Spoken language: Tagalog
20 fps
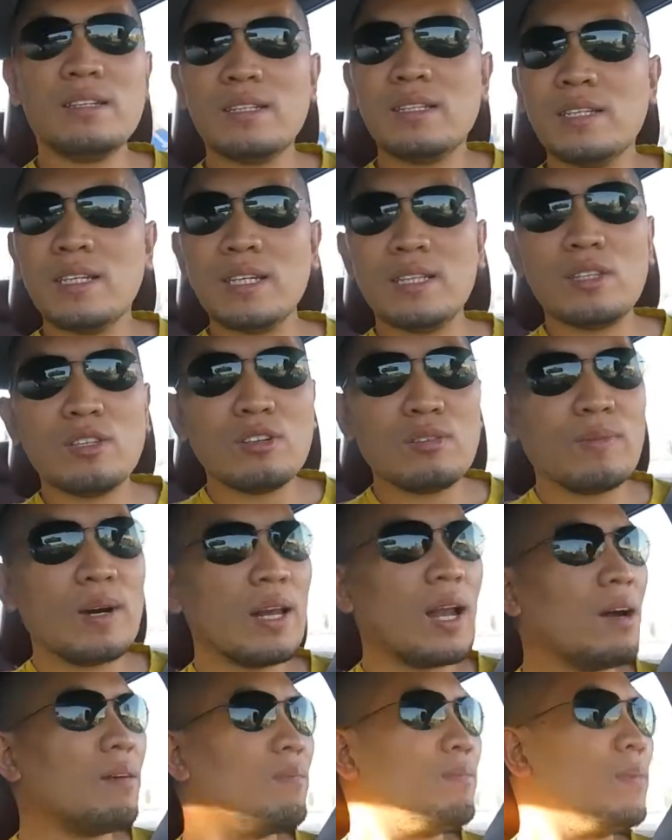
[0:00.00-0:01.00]
dito
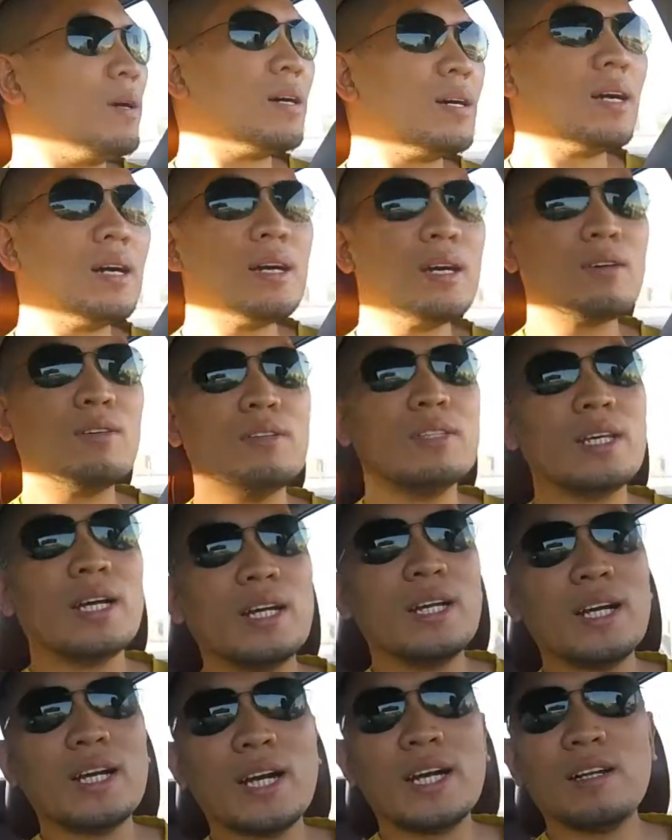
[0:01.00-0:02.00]
mala magkaroon tayo
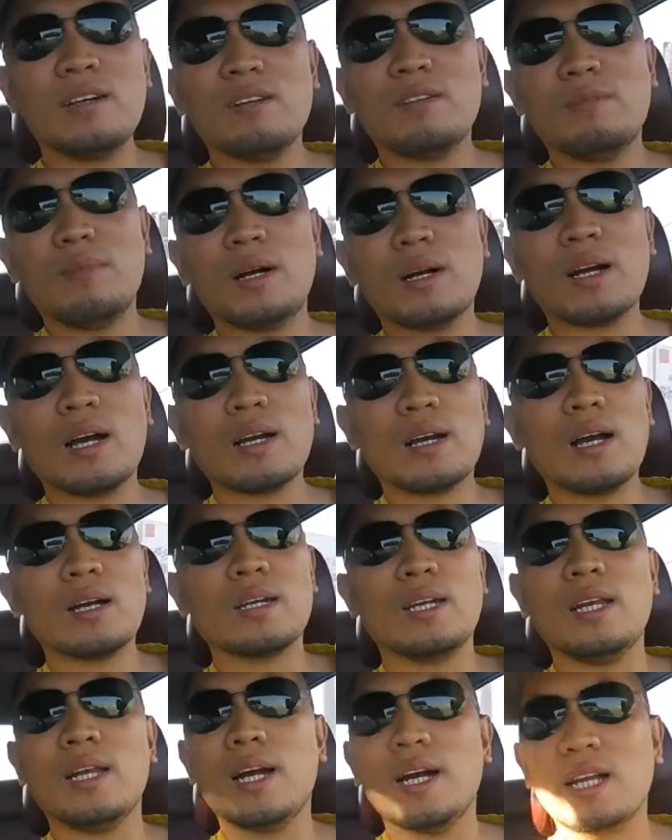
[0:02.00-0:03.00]
ng ano
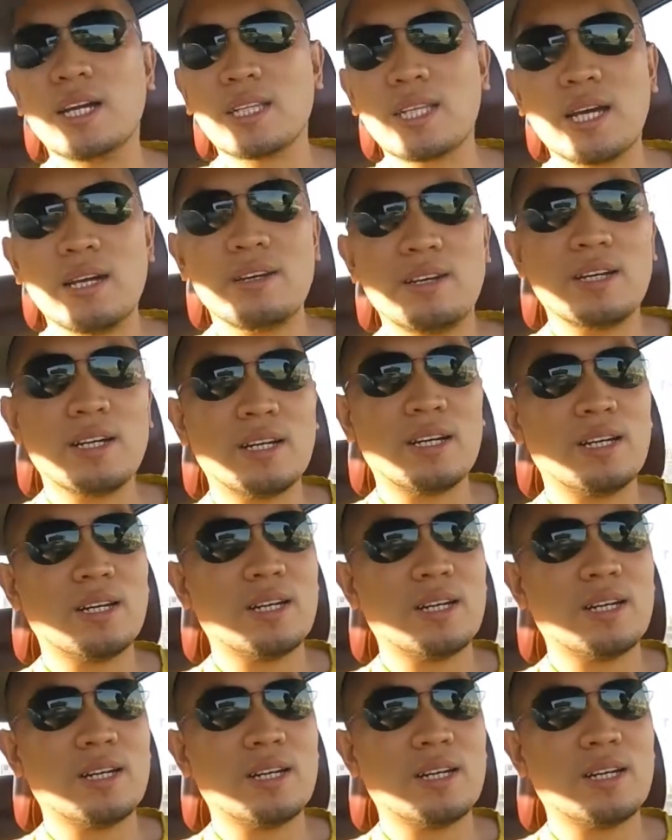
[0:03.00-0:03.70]
magkakakilala tayo na